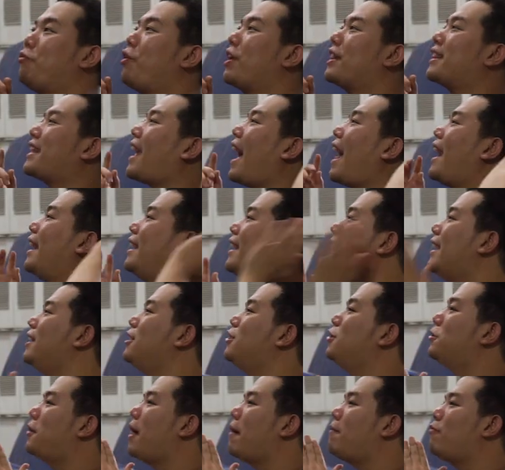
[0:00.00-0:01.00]
buat kalian
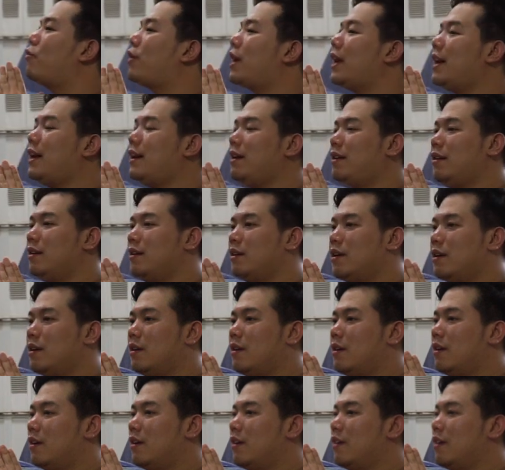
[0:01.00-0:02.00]
juga mungkin
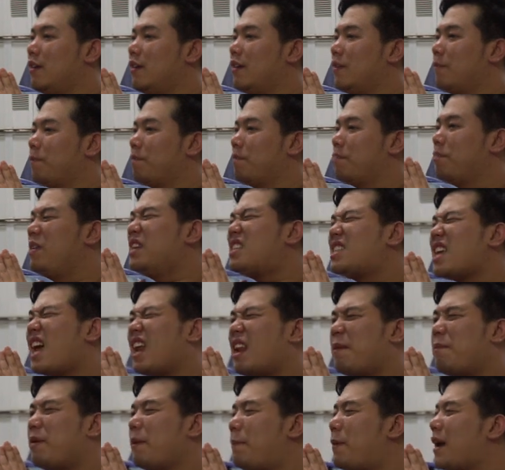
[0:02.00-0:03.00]
bisa
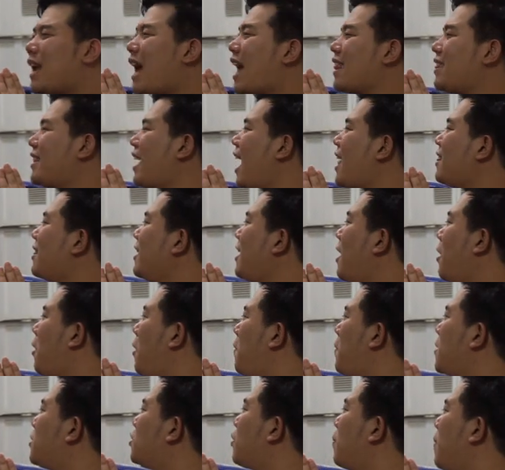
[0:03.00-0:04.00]
lebih berhati-hati ya
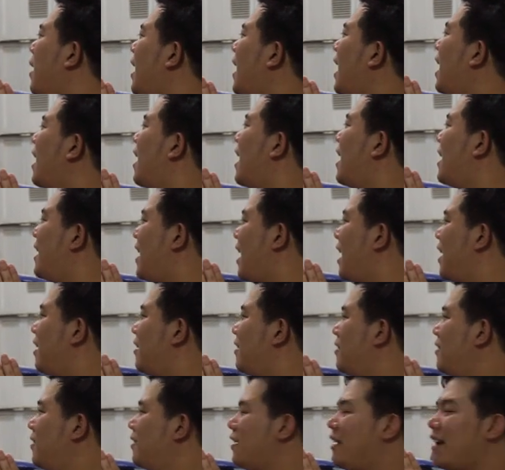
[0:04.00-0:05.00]
kalau masuk bengkel kali ya
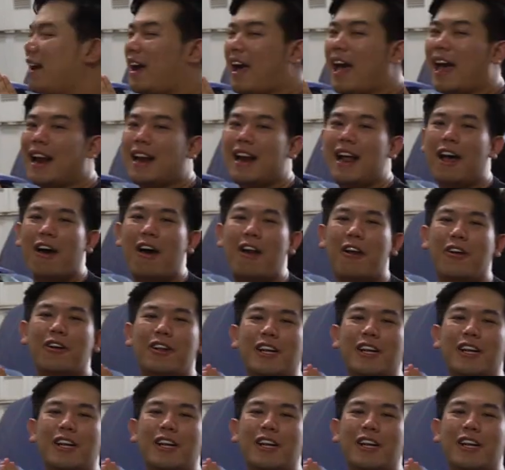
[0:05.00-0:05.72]
karena kalau